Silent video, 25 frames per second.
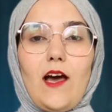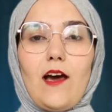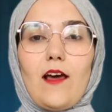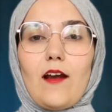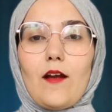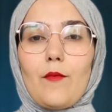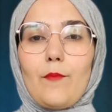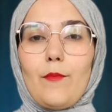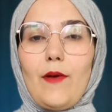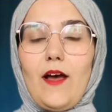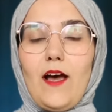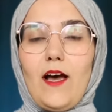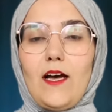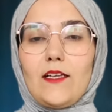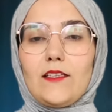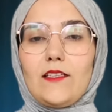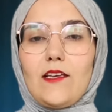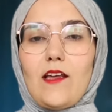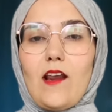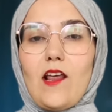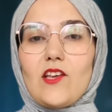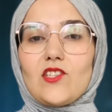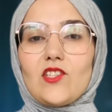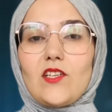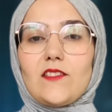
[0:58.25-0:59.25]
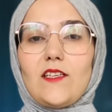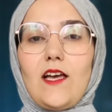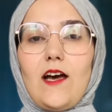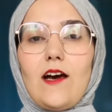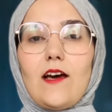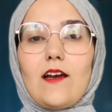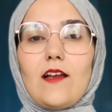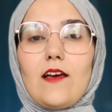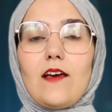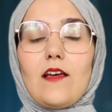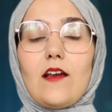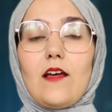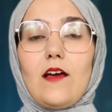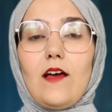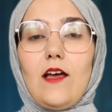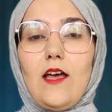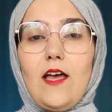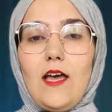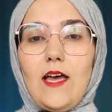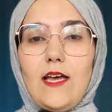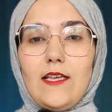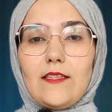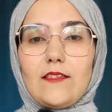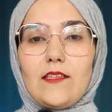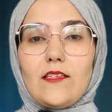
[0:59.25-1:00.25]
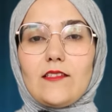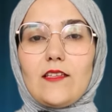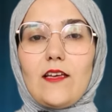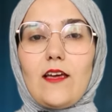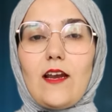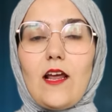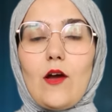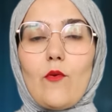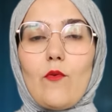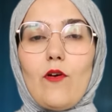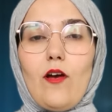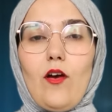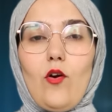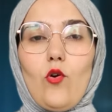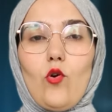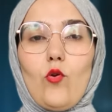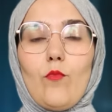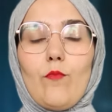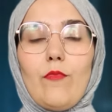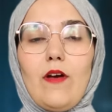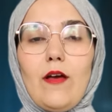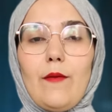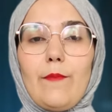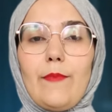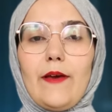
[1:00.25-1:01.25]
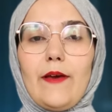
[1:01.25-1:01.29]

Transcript: حر مع درجة حرارة تتراوح ما